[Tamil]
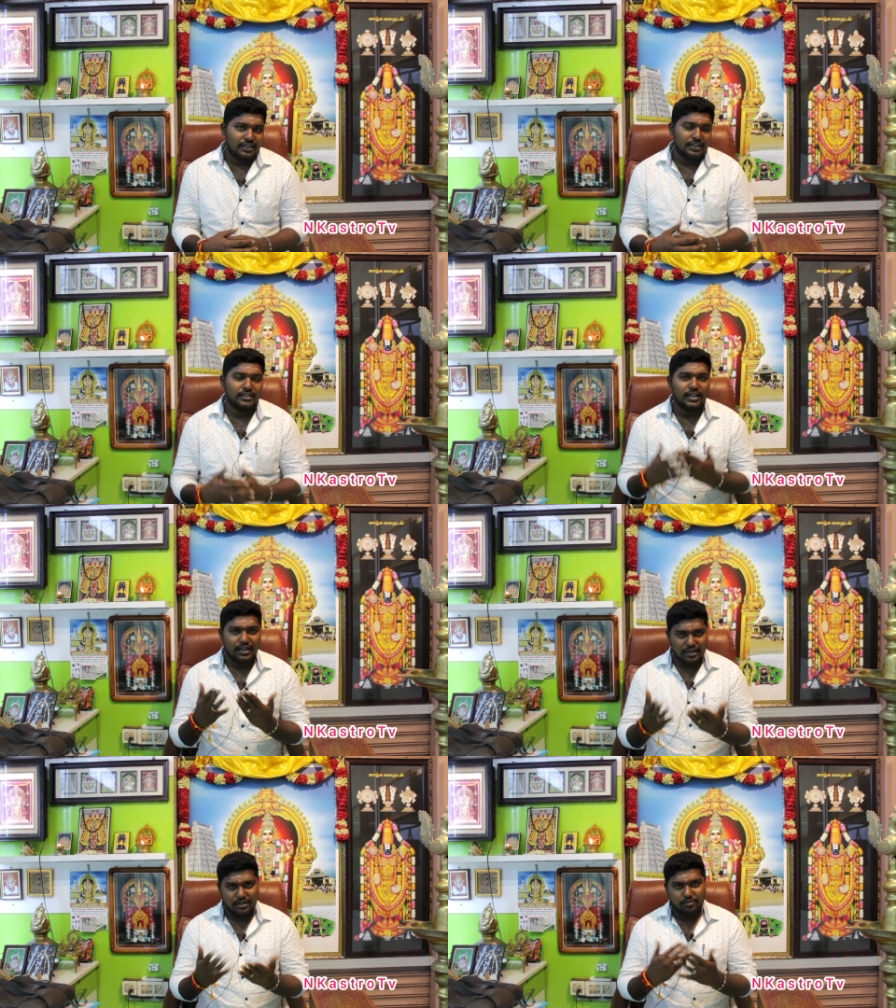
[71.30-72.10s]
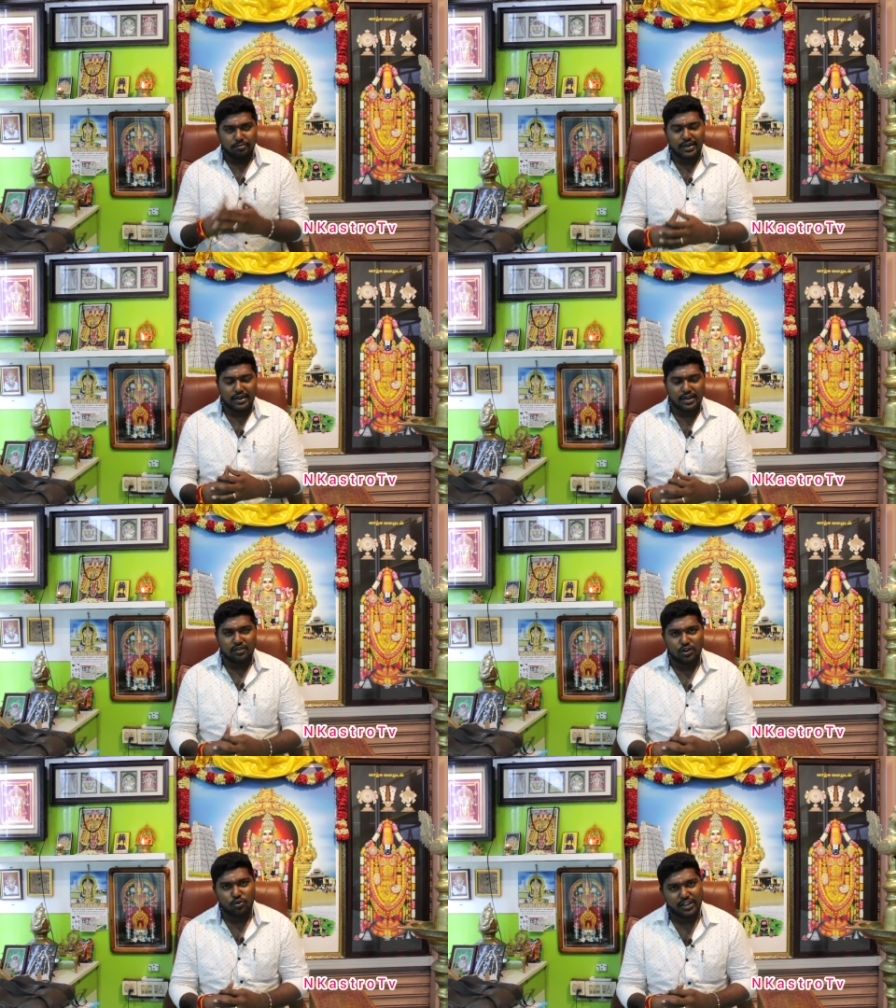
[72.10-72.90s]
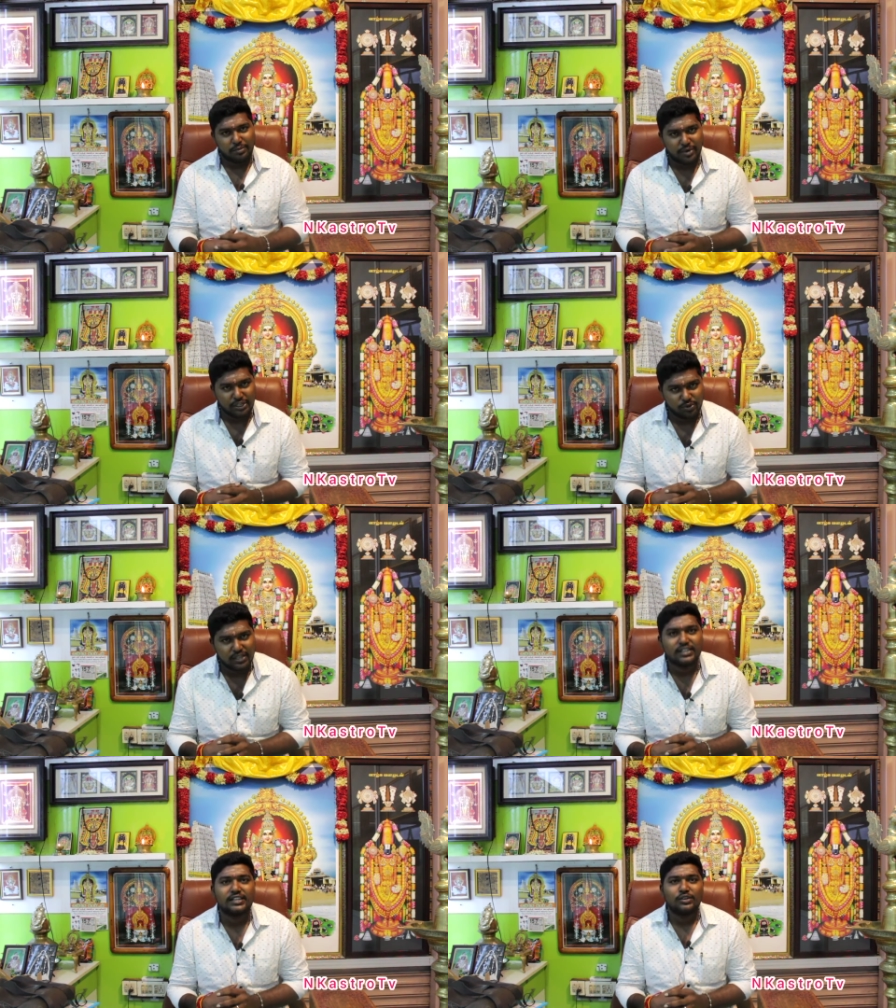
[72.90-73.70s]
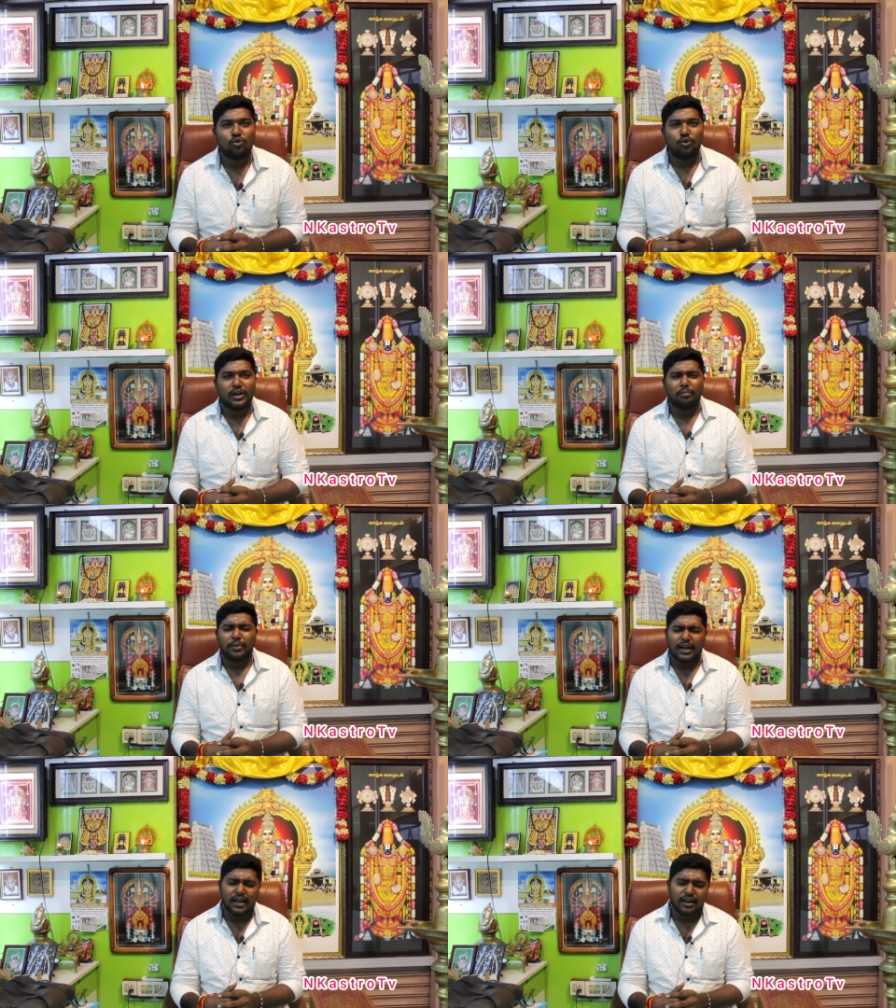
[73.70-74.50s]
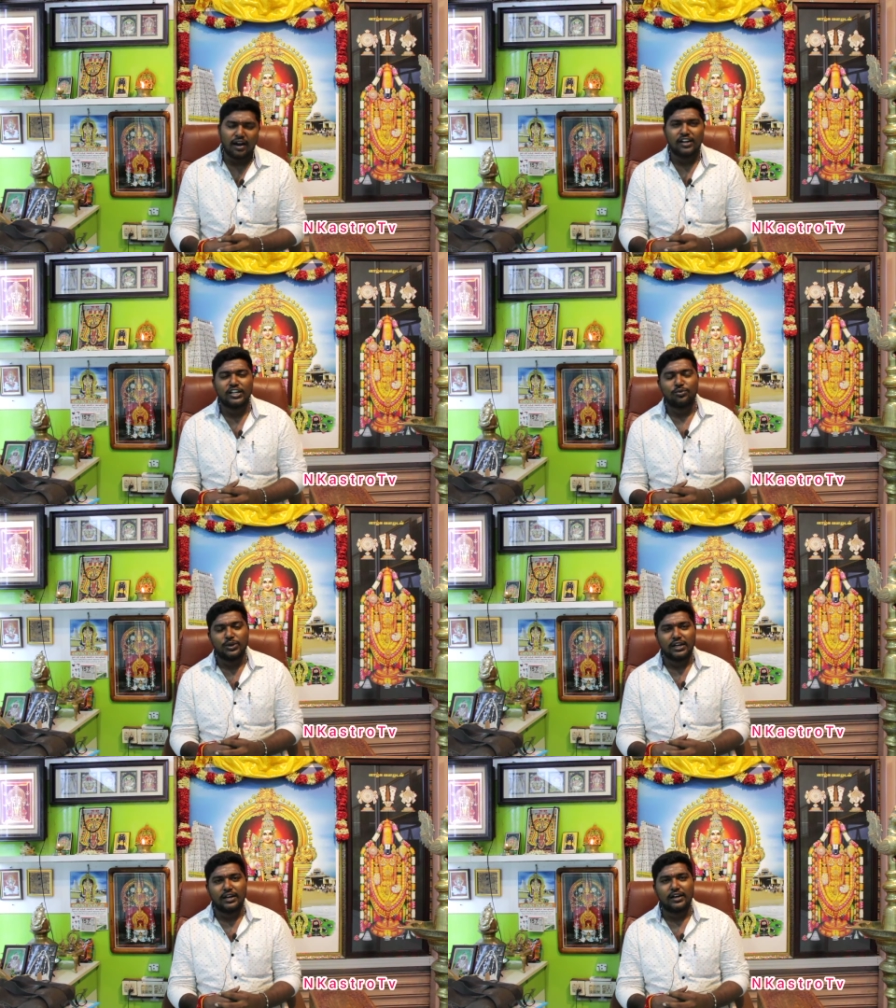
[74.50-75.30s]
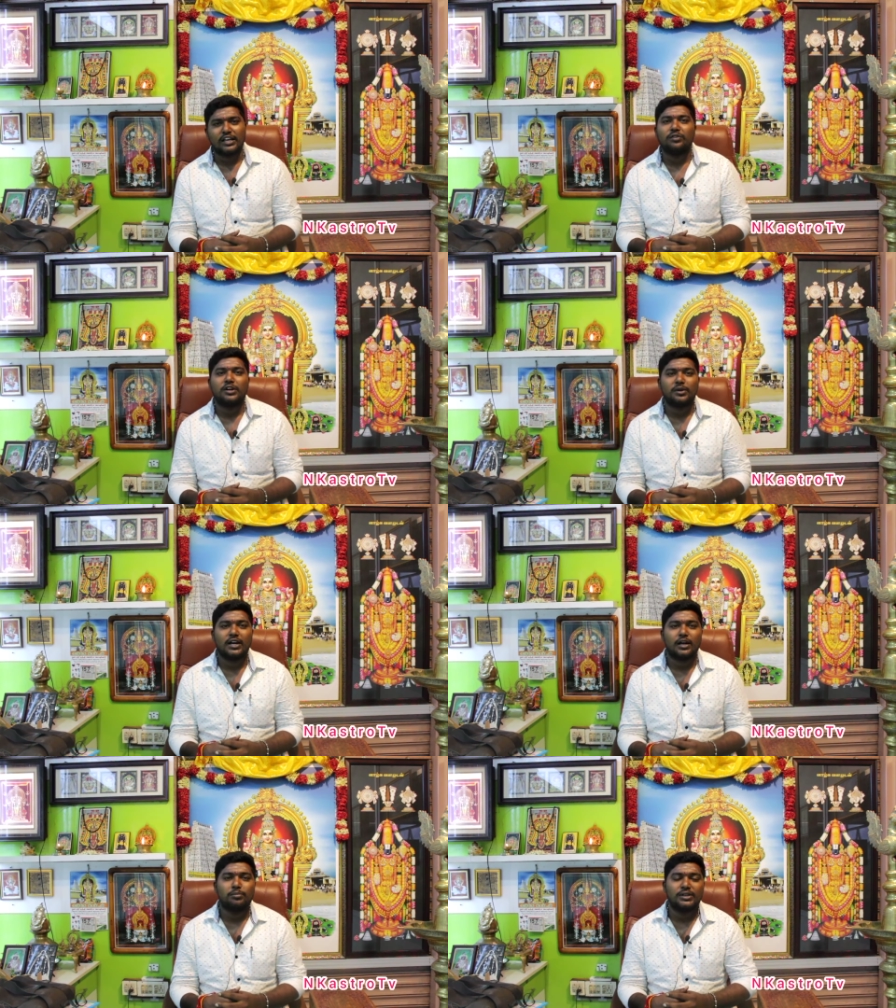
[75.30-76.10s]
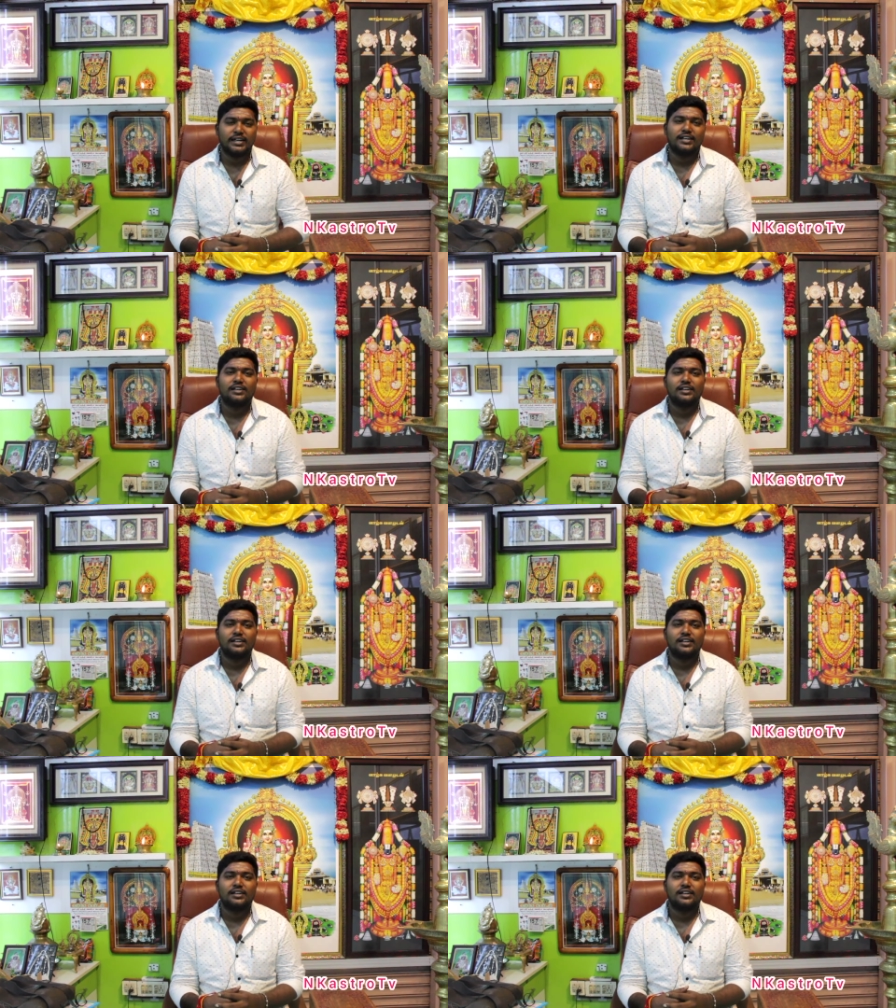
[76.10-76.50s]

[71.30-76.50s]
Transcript: இந்த மேற்கண்டு வரக்கூடிய இந்த பதிவுகளுக்கு உங்களுடைய பேர் ஆதரவு எனக்கு கிடைக்க வேண்டும் என நான் நம்புகிறேன்